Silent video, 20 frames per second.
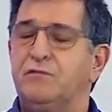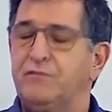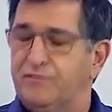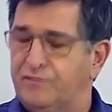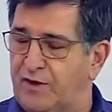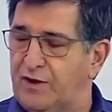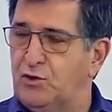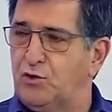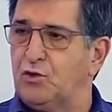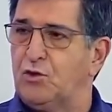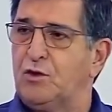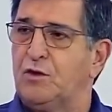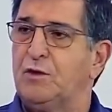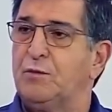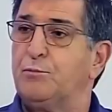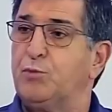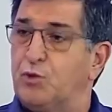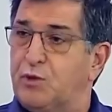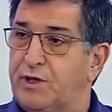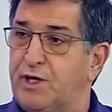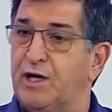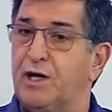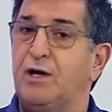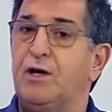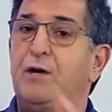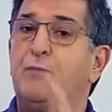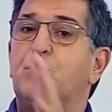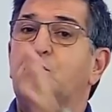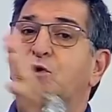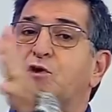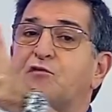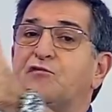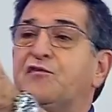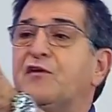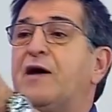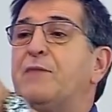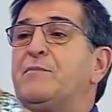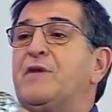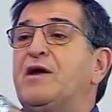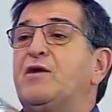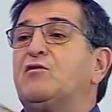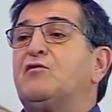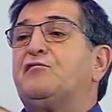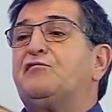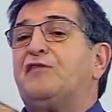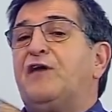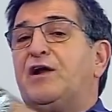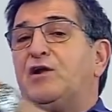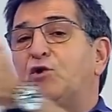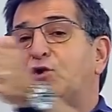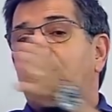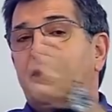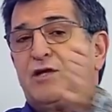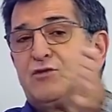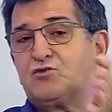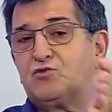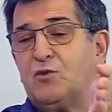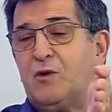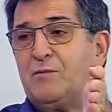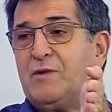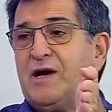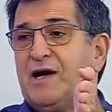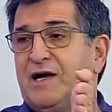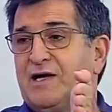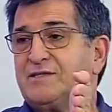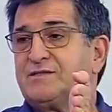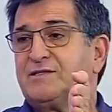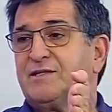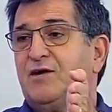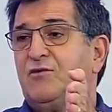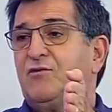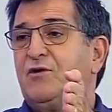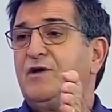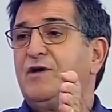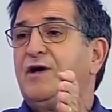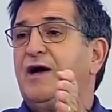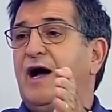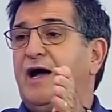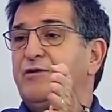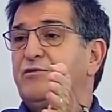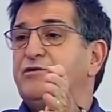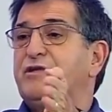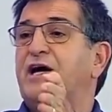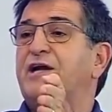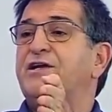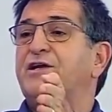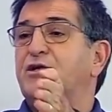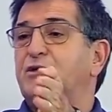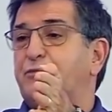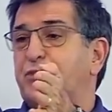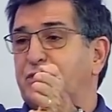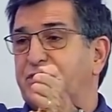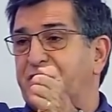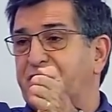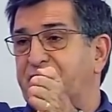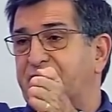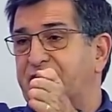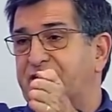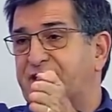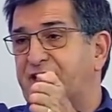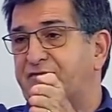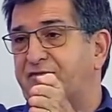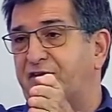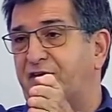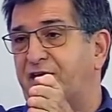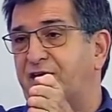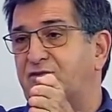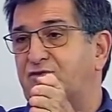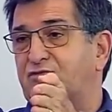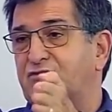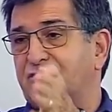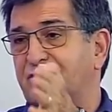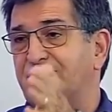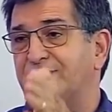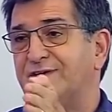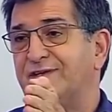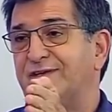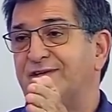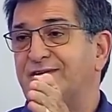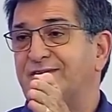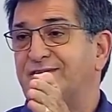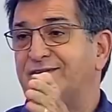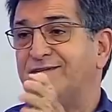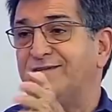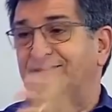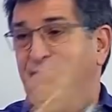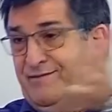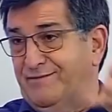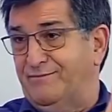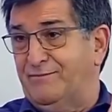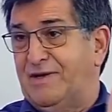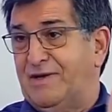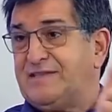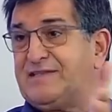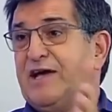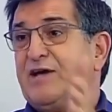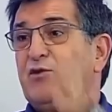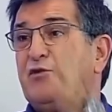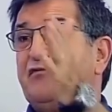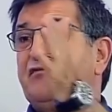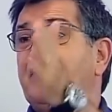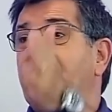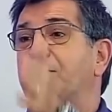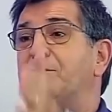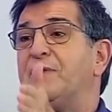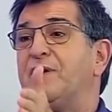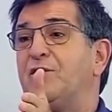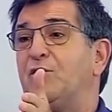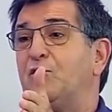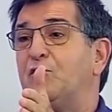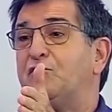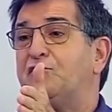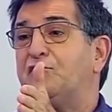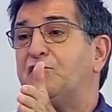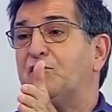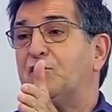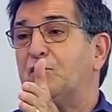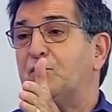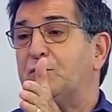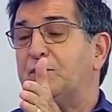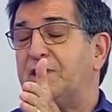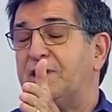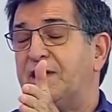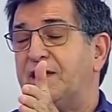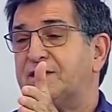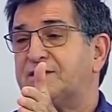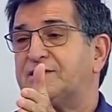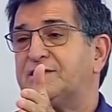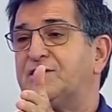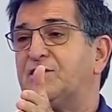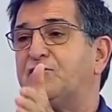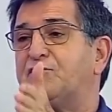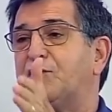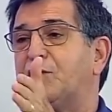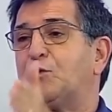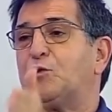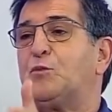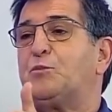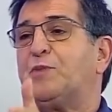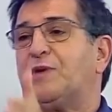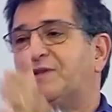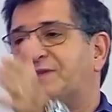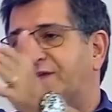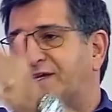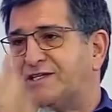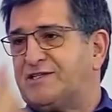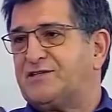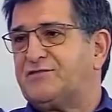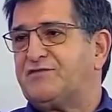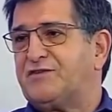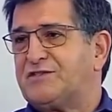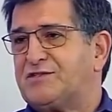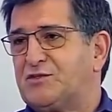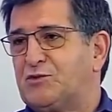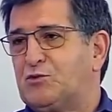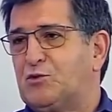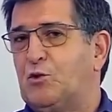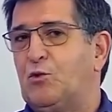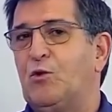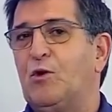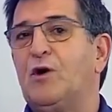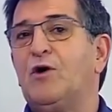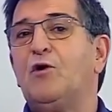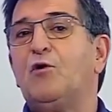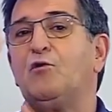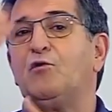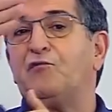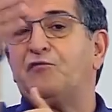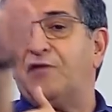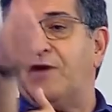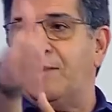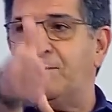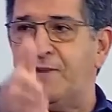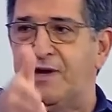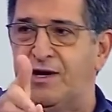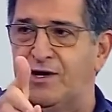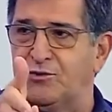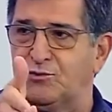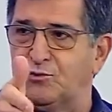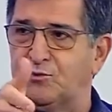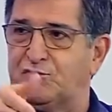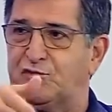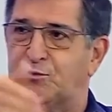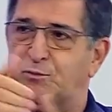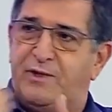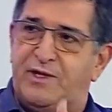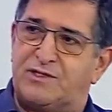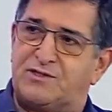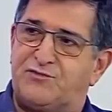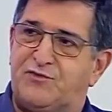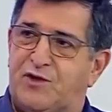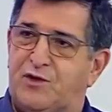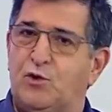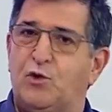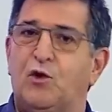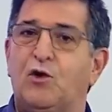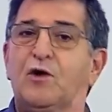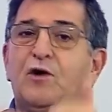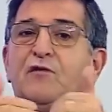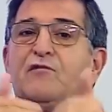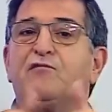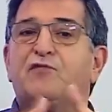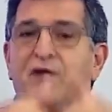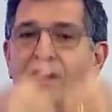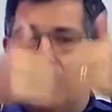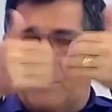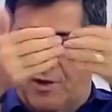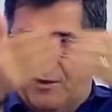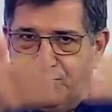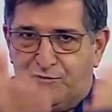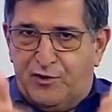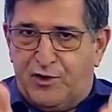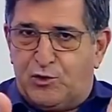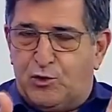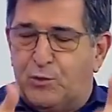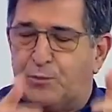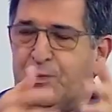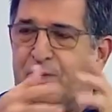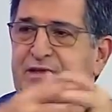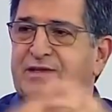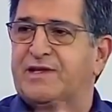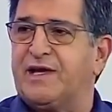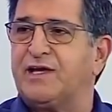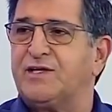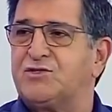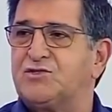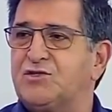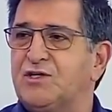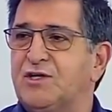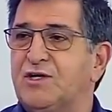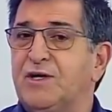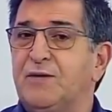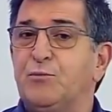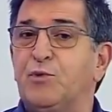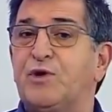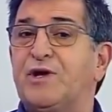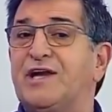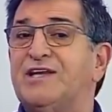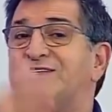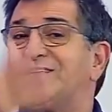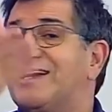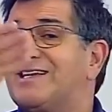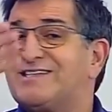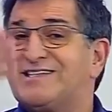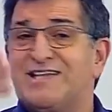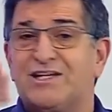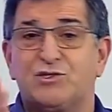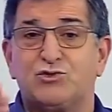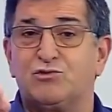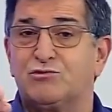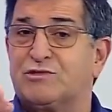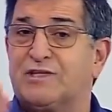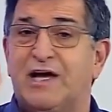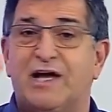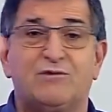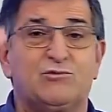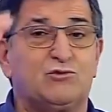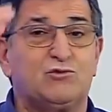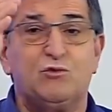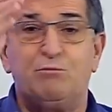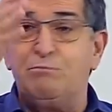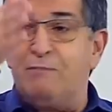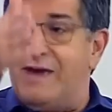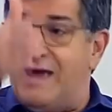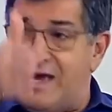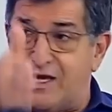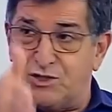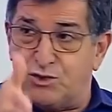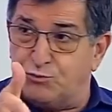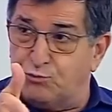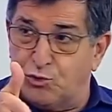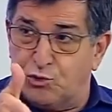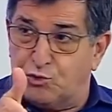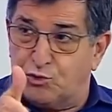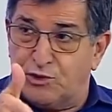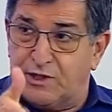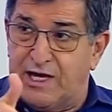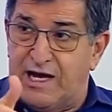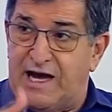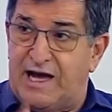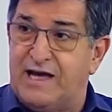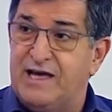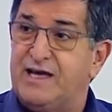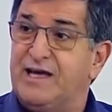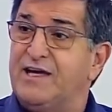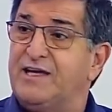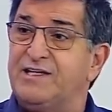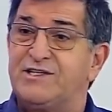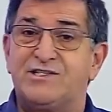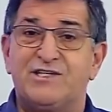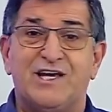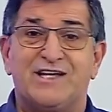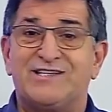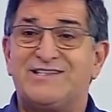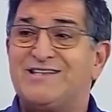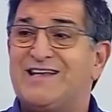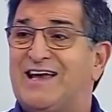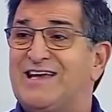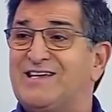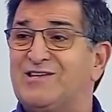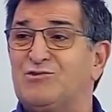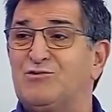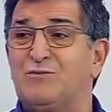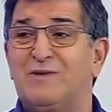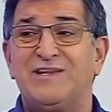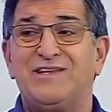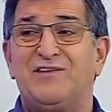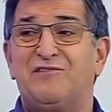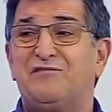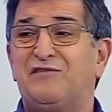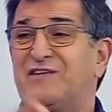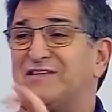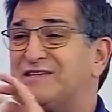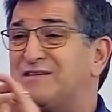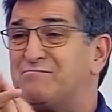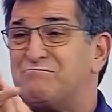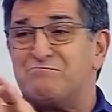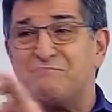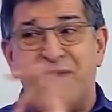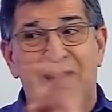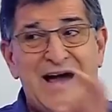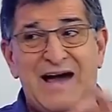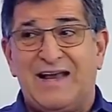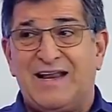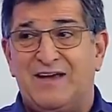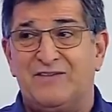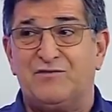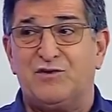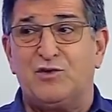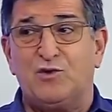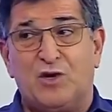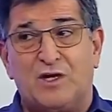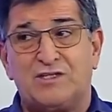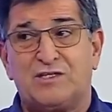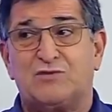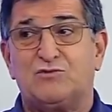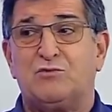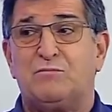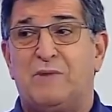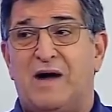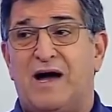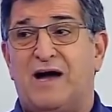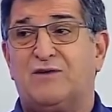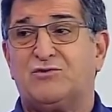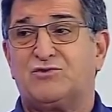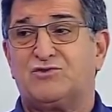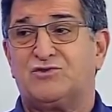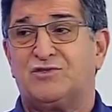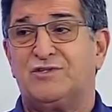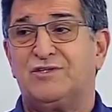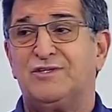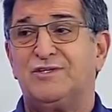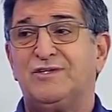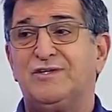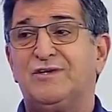Falhou. Por quê? Porque o Flamengo falhou na sua marcação. Aí o Danilo poderia ter feito. Mas aí o, Flamengo, o Fluminense não foi competente em fazer o gol. O Flamengo, o Fluminense falhou. O Flamengo foi competente. Porque ele já tinha chutado do mesmo lugar e tinha saído uma defesa maravilhosa do Marcos.